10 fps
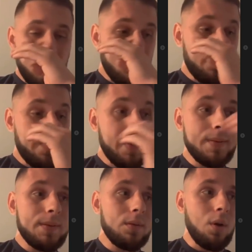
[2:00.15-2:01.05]

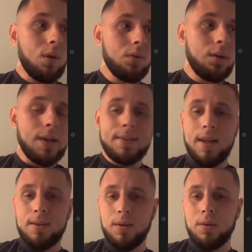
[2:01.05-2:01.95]
Więc no
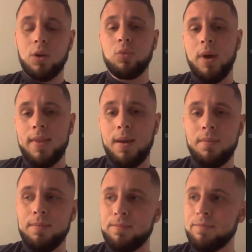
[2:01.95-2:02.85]
niestety
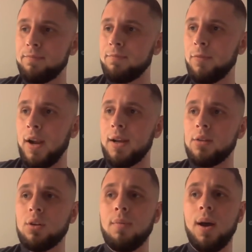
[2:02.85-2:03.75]
odpadam.
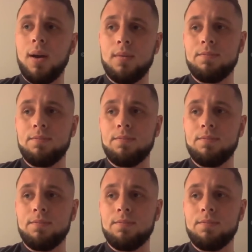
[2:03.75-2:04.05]
Walkę trzeba,